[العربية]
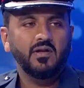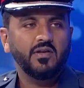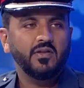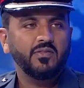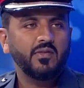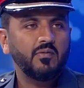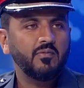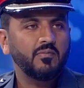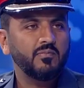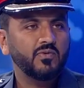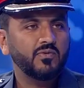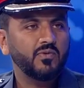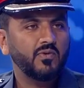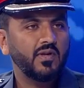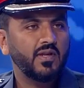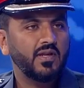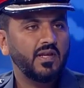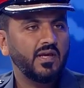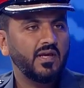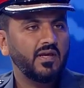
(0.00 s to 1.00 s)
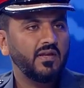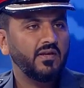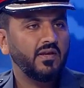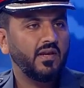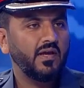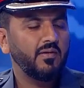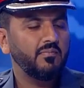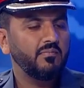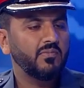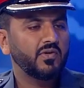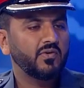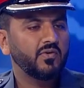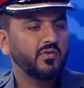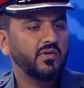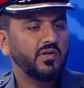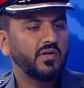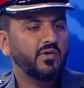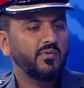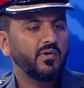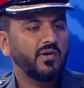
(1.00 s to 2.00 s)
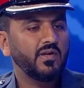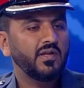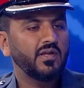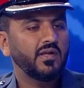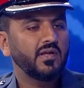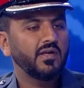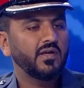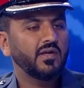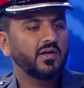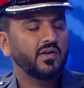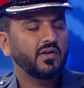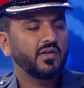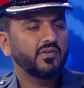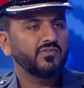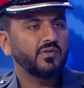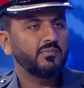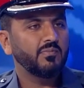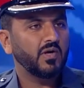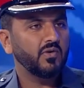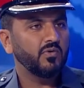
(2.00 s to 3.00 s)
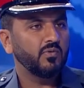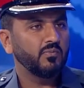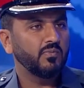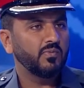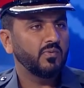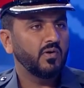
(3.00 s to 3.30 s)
نظام البطولة لهذا العام بيكون هو إخراج المغلوب